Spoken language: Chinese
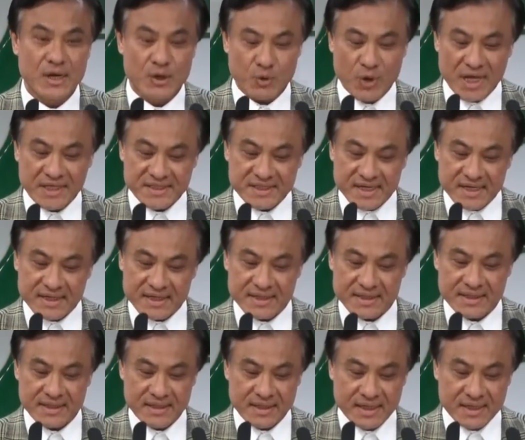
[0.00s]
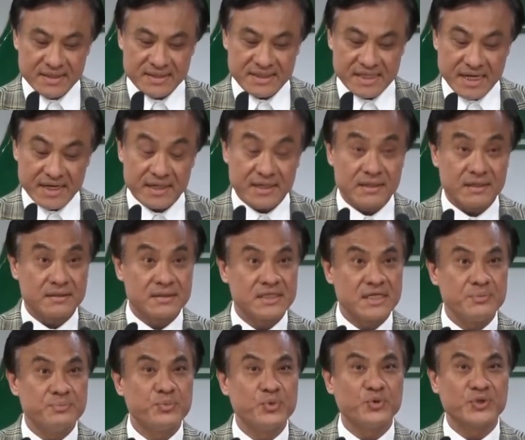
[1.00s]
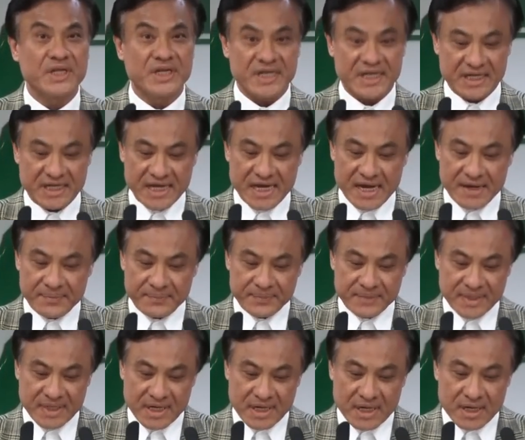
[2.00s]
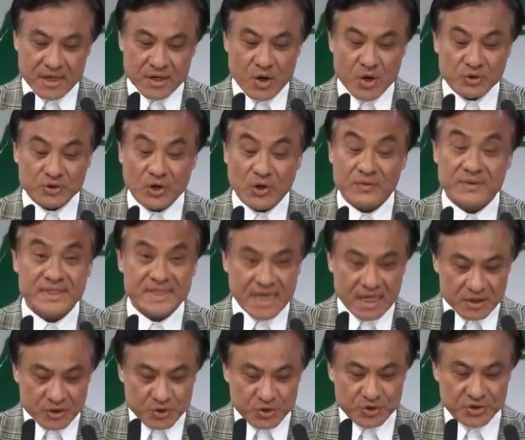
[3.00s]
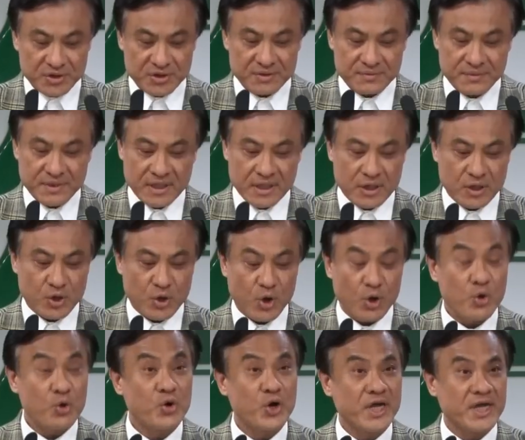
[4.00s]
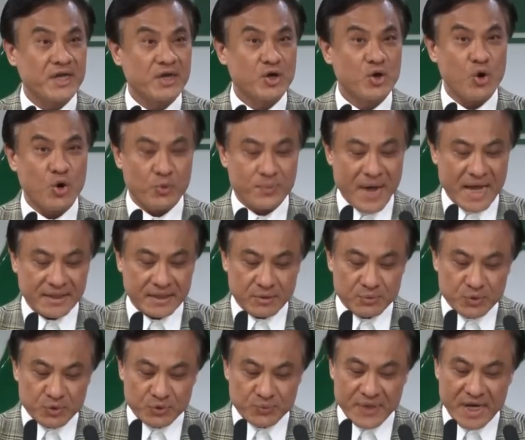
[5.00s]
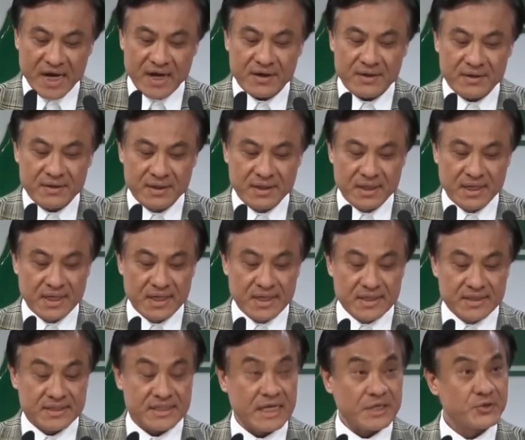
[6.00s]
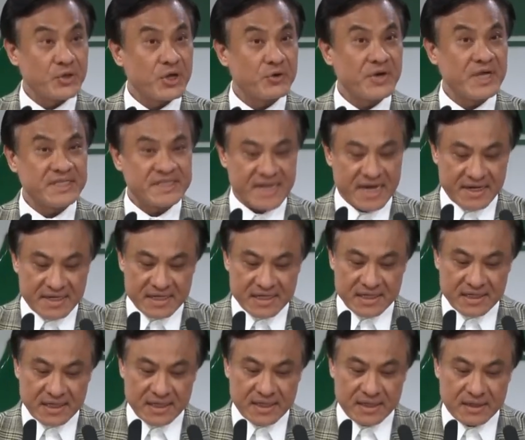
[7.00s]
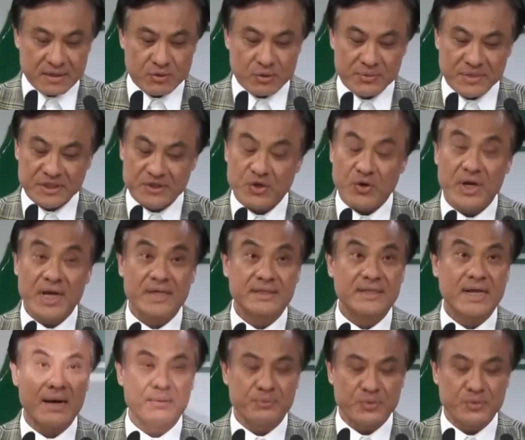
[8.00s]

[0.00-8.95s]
完成结合进步的力量，共同争取国会过半的目标，选队会建议我们中央党